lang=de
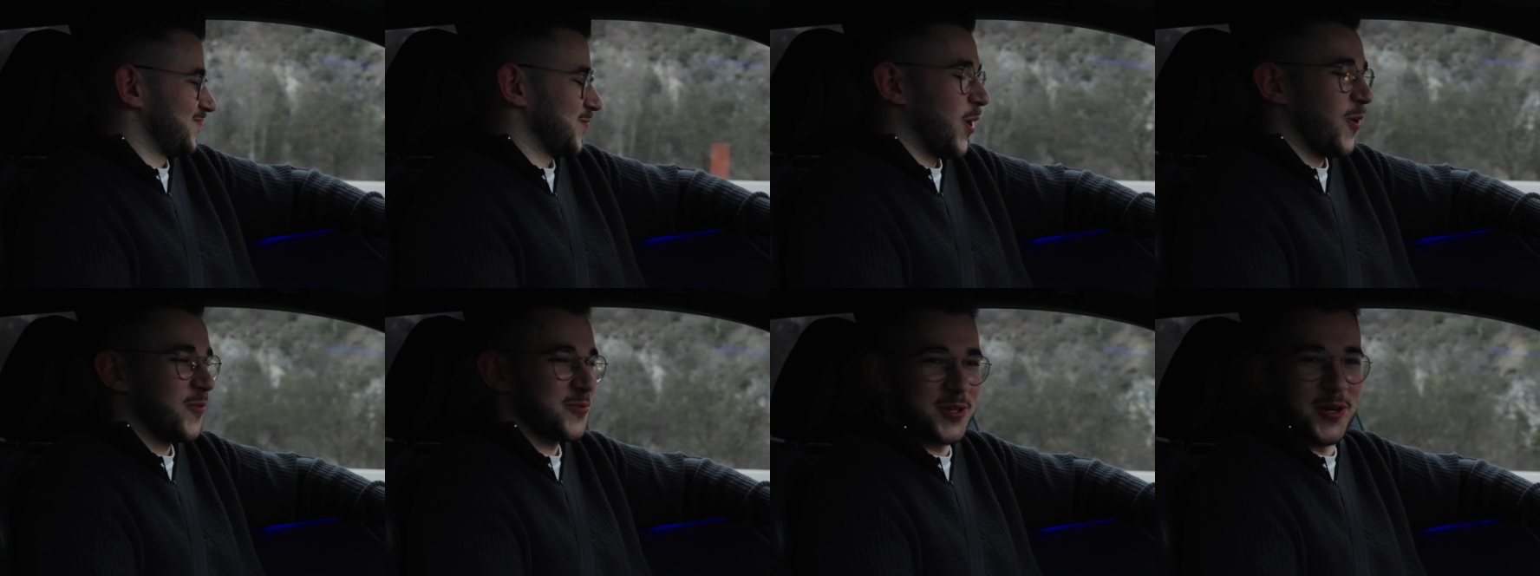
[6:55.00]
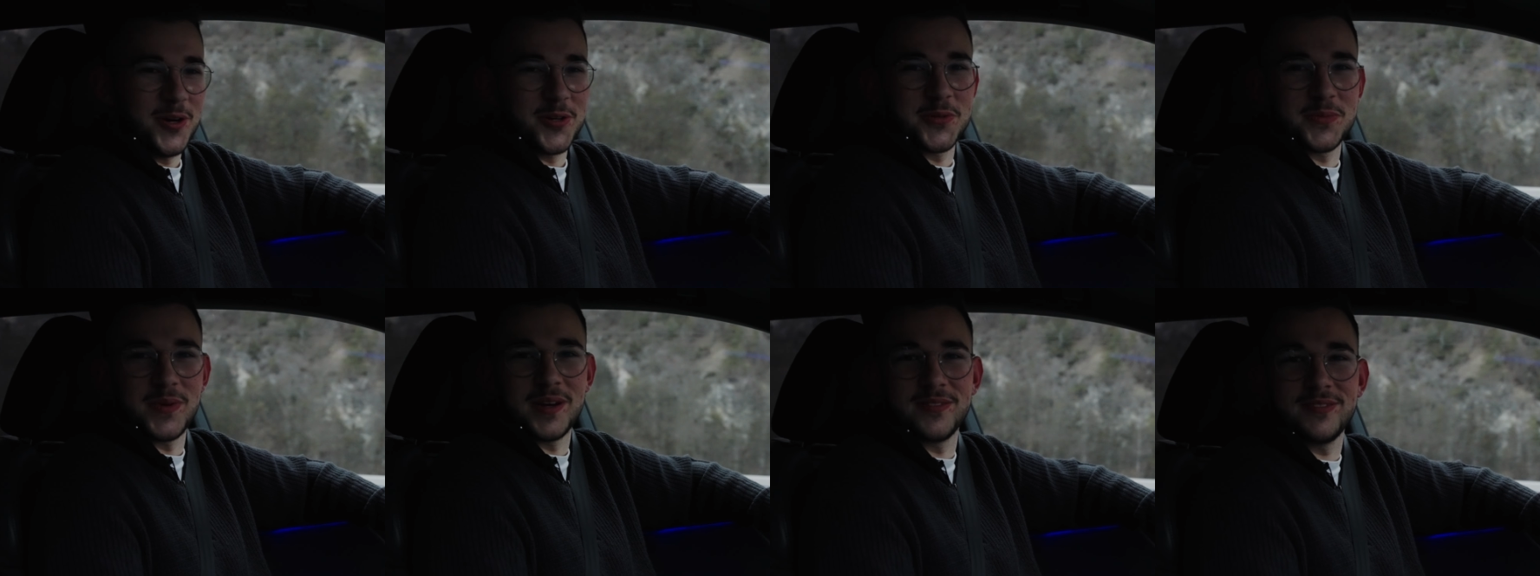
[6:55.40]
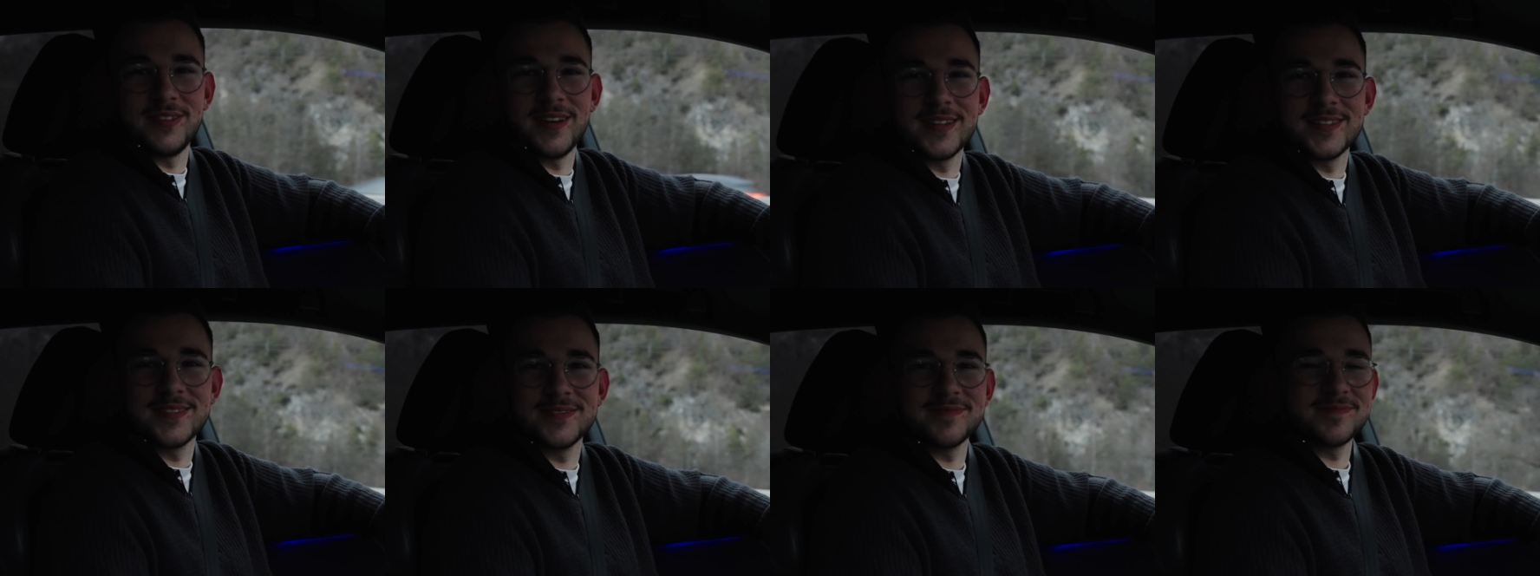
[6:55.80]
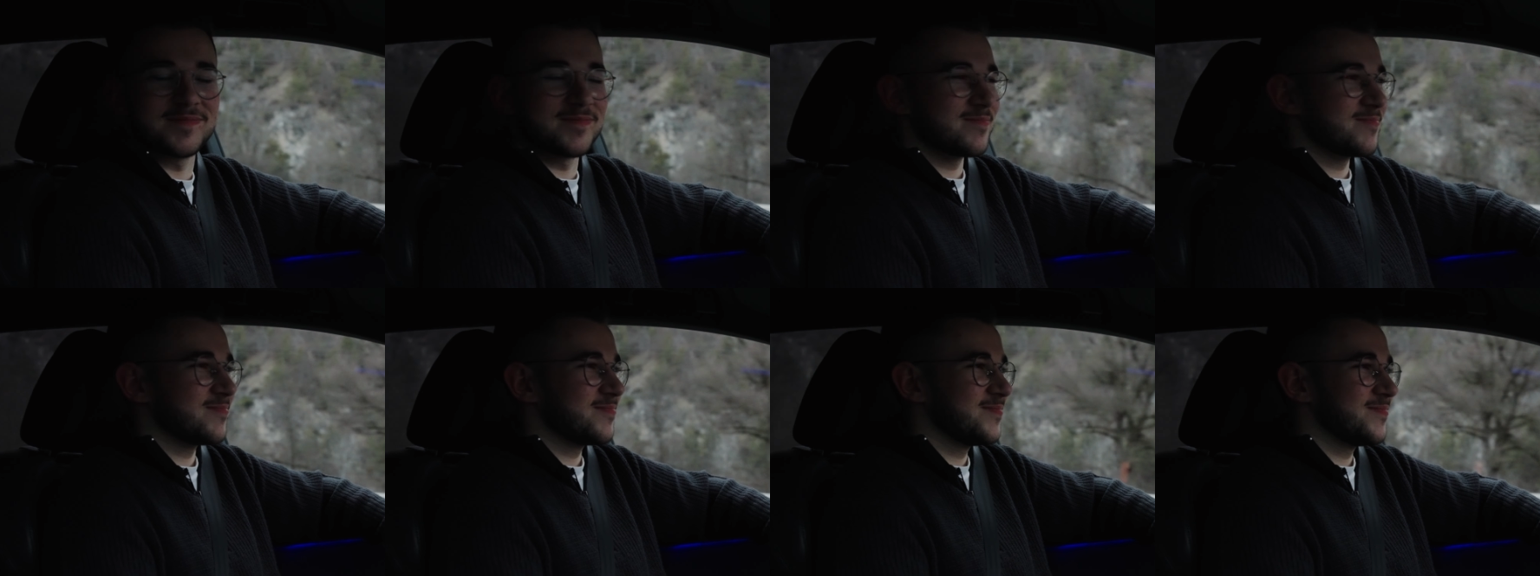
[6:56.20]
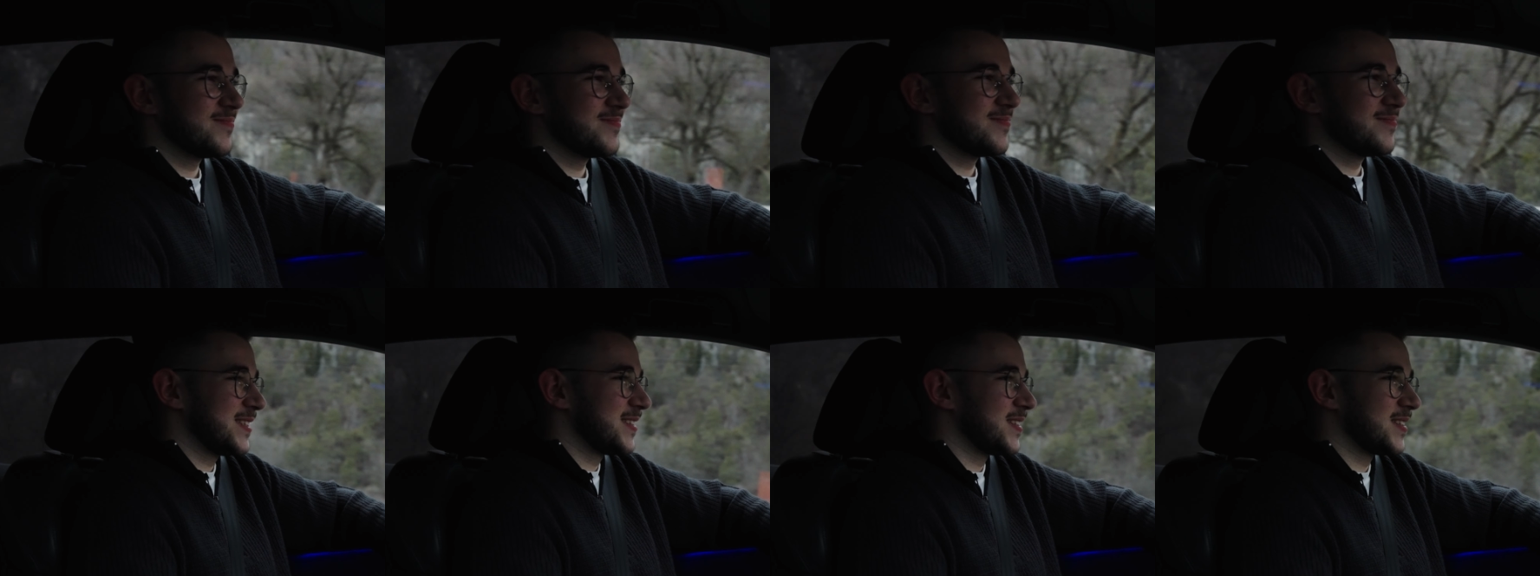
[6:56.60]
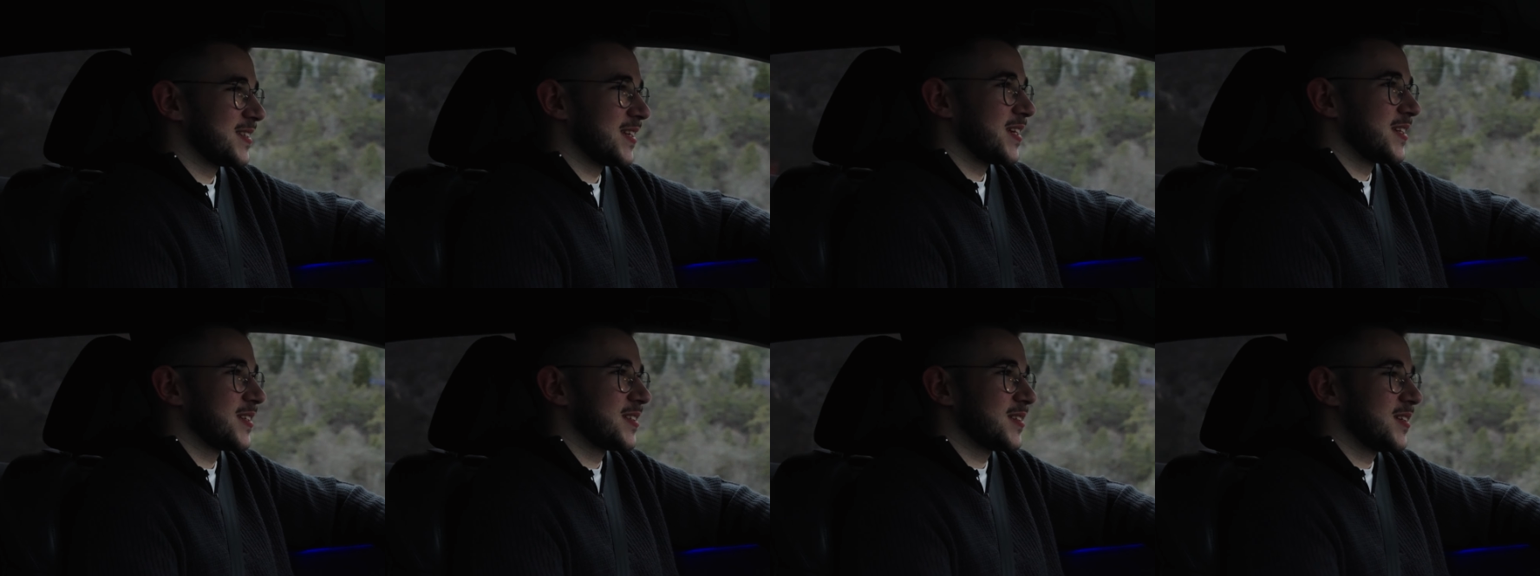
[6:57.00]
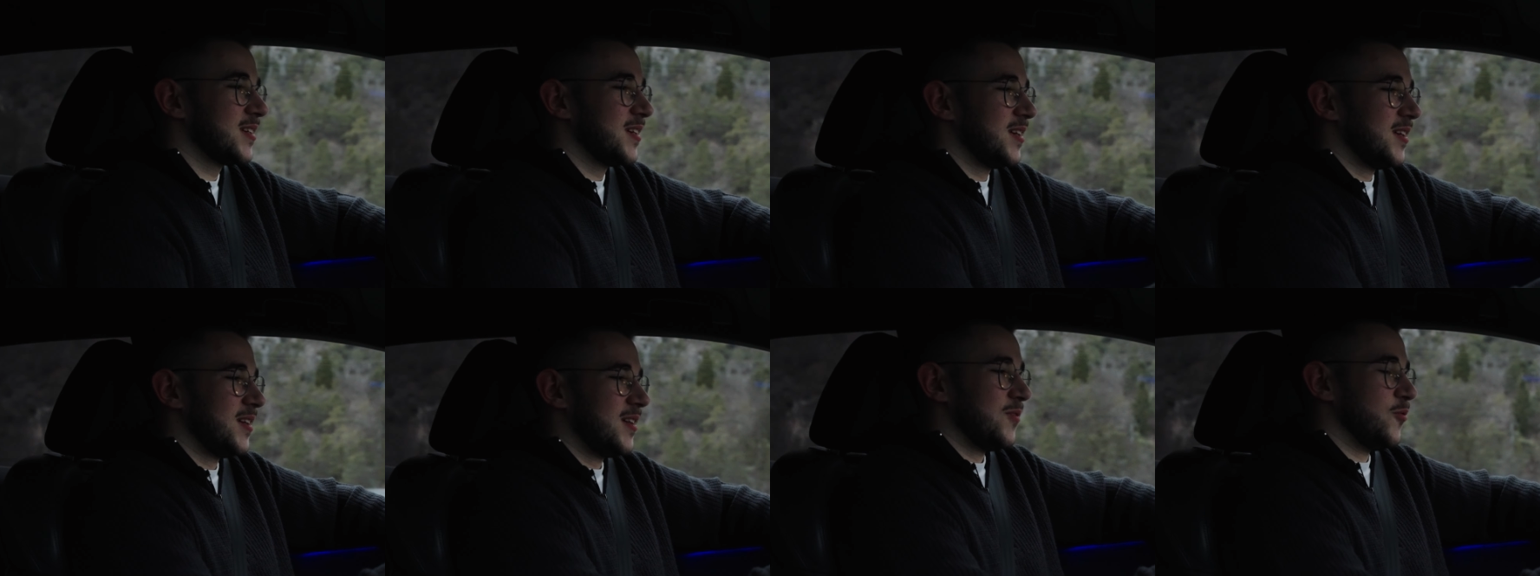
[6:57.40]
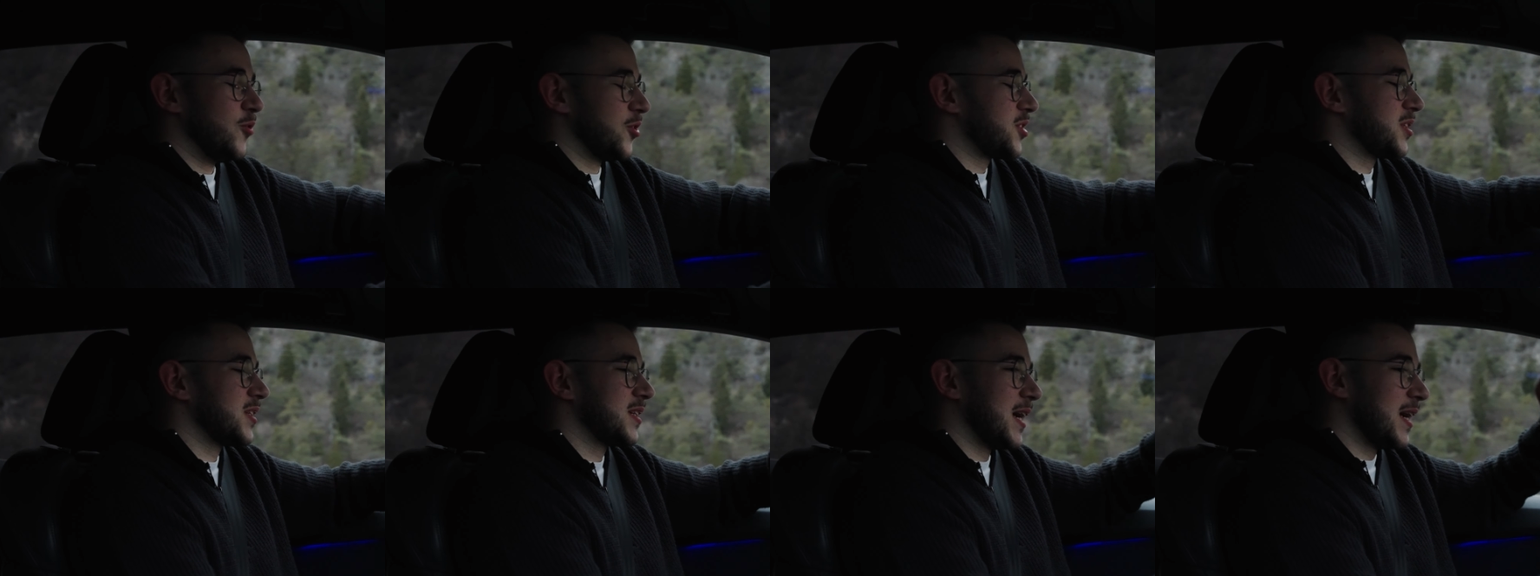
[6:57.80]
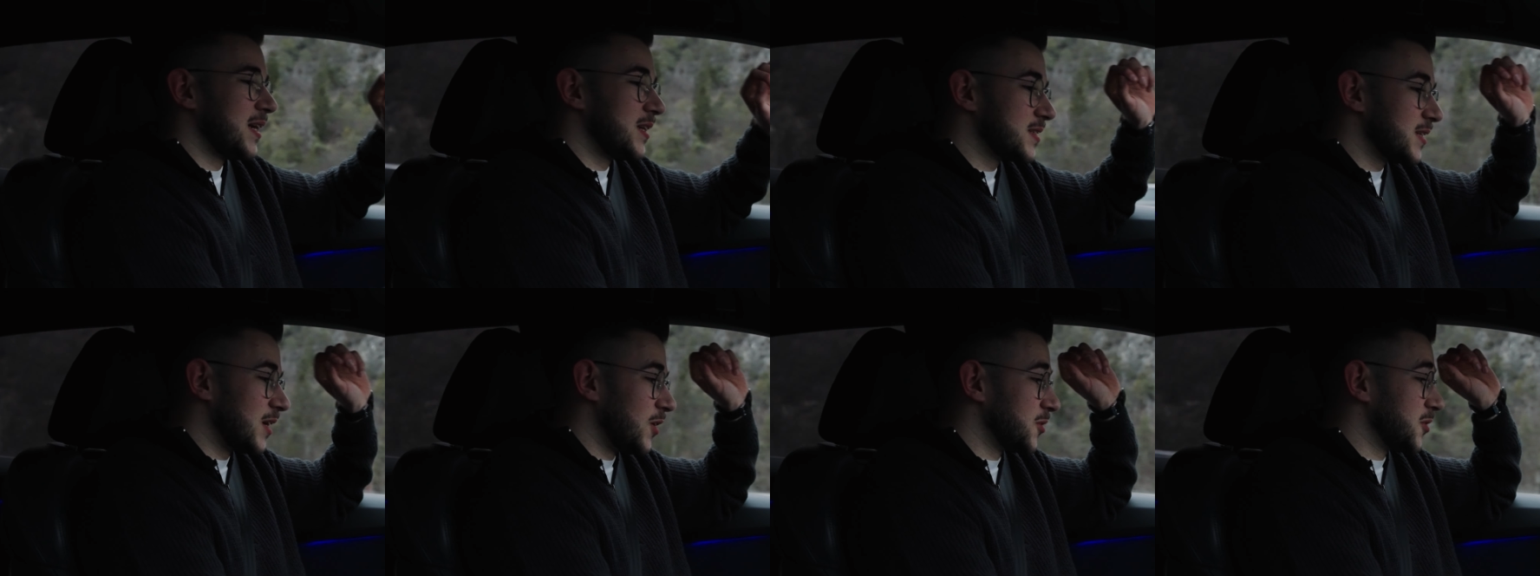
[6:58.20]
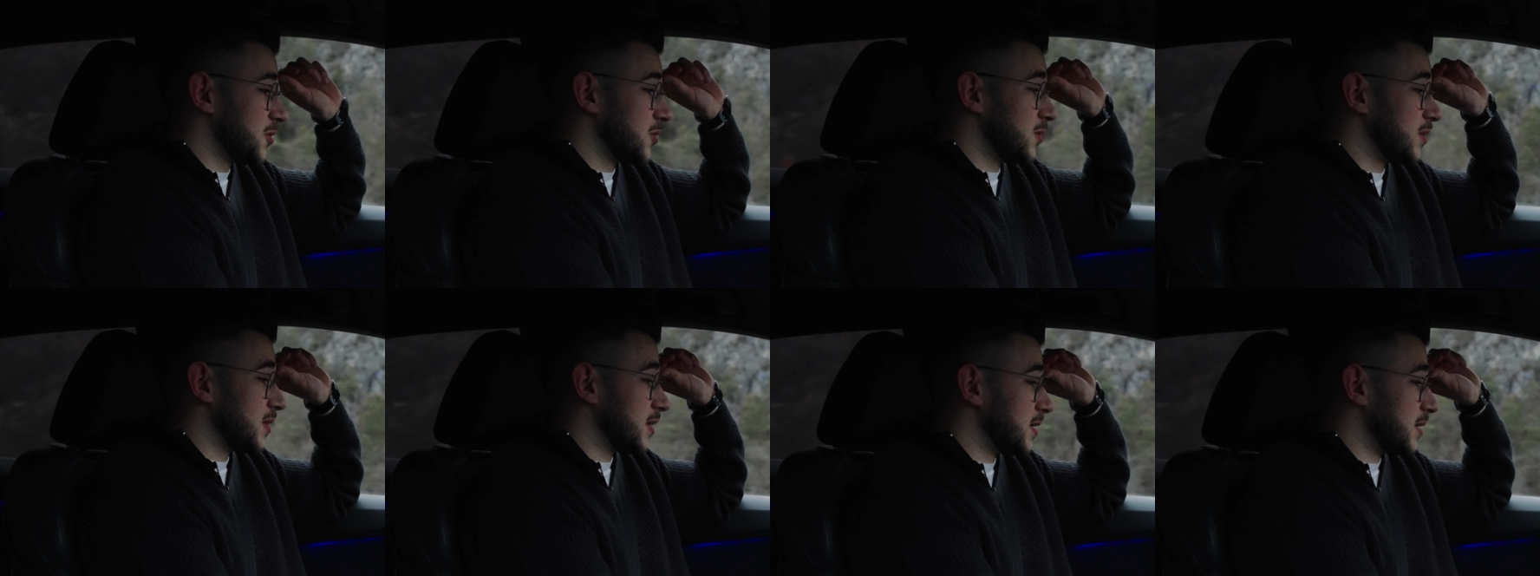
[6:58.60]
auf die Autobahn fahren. Das ist echt wirklich ein geiles Auto.